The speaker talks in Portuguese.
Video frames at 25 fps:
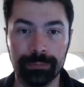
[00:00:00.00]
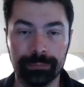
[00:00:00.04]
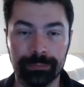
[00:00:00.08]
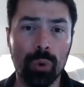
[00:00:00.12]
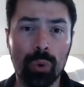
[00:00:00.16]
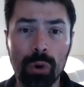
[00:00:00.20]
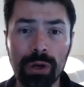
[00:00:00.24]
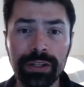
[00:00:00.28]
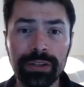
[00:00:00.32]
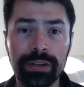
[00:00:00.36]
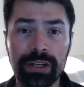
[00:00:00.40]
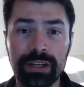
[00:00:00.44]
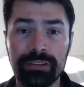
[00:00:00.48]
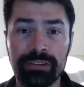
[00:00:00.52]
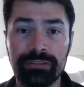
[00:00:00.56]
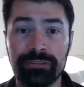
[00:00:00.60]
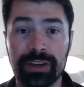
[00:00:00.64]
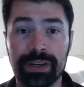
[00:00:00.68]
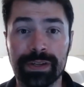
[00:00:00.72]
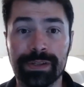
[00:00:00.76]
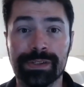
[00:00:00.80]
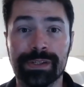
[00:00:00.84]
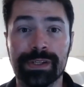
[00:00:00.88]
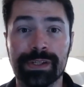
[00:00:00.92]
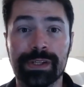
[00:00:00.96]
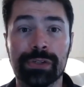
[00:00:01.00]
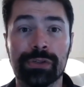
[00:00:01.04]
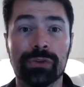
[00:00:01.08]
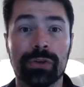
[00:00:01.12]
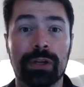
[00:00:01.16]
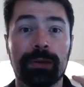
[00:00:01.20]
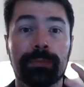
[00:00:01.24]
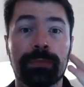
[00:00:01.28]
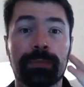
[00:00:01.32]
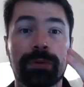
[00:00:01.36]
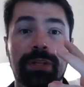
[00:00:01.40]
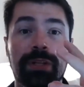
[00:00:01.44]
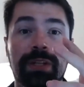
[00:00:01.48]
Quando ele fez isso,
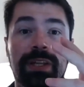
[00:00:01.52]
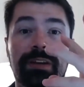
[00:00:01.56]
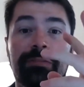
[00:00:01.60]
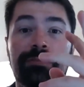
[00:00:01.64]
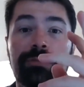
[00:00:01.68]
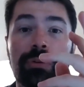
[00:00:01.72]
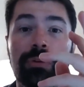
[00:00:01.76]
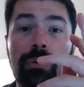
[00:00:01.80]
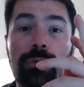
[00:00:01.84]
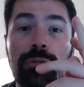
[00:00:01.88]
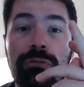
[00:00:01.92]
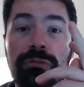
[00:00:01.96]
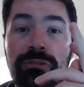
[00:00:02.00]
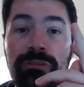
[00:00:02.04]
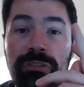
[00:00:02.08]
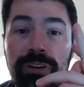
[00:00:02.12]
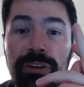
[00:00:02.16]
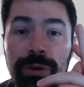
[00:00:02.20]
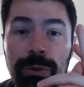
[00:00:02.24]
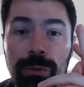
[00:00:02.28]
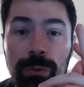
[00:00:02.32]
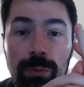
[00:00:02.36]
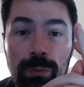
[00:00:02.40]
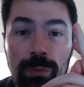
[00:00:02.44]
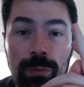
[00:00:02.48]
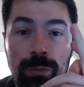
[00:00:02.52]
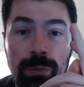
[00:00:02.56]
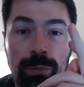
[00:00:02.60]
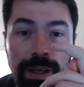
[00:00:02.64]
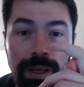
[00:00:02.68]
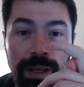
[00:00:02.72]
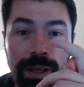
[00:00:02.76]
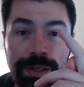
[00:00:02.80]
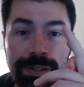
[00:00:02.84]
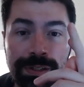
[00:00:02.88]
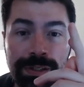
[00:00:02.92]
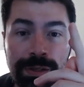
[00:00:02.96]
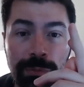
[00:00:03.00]
ele me devolveu
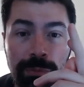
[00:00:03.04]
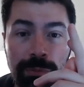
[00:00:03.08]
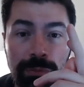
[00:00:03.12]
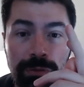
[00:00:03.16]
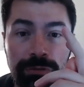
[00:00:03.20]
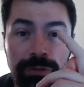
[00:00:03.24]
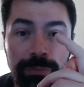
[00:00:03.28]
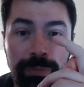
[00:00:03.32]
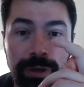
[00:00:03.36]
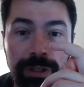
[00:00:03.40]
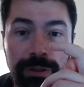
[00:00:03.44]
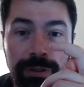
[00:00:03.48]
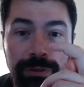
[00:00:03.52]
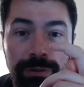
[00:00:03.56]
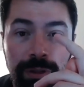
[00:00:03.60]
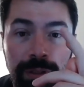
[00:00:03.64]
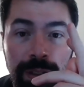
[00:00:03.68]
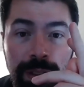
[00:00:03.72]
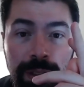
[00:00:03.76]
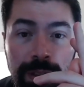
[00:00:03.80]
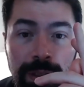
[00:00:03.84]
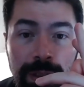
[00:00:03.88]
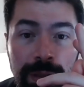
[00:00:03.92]
esse movimento aqui.